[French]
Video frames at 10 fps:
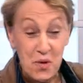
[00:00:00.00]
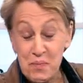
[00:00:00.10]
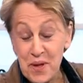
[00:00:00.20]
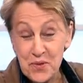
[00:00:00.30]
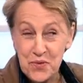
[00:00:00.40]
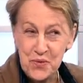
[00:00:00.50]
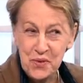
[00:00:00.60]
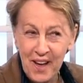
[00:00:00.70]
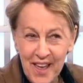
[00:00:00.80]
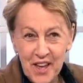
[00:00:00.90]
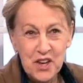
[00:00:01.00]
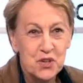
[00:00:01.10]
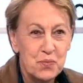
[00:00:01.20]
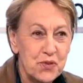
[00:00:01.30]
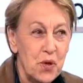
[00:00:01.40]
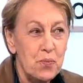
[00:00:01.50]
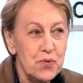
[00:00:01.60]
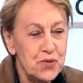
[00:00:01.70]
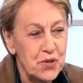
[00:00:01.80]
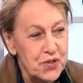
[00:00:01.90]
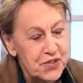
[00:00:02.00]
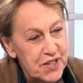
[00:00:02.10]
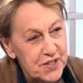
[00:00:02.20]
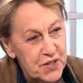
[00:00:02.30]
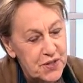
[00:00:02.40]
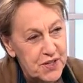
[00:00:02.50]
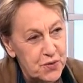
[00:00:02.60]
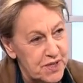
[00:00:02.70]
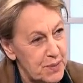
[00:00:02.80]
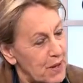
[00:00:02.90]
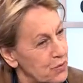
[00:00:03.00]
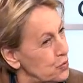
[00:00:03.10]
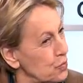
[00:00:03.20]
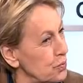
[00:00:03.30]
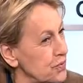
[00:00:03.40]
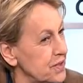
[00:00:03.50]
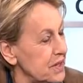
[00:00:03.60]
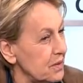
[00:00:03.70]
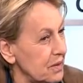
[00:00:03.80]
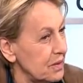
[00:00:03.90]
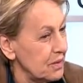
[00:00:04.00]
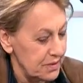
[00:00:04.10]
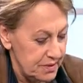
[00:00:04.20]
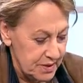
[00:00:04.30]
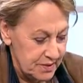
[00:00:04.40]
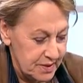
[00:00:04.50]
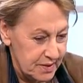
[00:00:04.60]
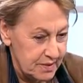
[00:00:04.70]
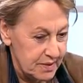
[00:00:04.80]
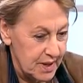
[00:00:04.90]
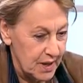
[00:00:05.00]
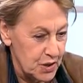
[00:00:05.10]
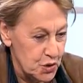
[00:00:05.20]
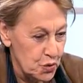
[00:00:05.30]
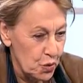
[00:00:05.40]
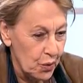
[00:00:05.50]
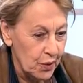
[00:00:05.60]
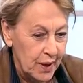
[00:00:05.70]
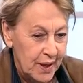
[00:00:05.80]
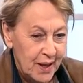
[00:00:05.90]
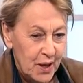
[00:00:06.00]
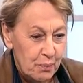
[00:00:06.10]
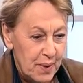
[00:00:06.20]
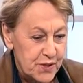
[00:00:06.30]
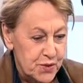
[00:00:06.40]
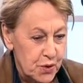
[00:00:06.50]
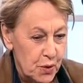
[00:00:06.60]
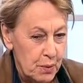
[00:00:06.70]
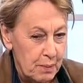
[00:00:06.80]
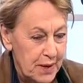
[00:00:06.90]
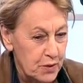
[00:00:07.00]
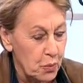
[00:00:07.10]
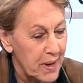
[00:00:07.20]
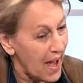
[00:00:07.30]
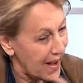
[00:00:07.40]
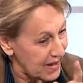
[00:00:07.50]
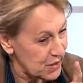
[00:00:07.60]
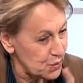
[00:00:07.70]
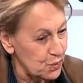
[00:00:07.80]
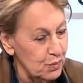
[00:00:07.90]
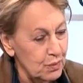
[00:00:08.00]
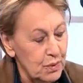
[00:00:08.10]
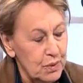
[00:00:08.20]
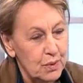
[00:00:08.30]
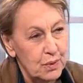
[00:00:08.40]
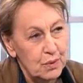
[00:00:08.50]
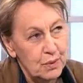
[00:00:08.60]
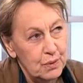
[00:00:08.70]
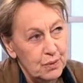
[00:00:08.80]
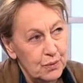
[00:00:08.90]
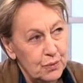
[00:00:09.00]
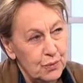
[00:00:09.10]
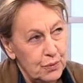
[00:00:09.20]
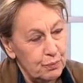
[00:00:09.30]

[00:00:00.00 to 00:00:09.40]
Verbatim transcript: Non, pas du tout. Ah. Je pense en plus que c'est une question qui s'est pas du tout posée euh, ces, derniers jours. Parce que Martine Aubry a raison euh,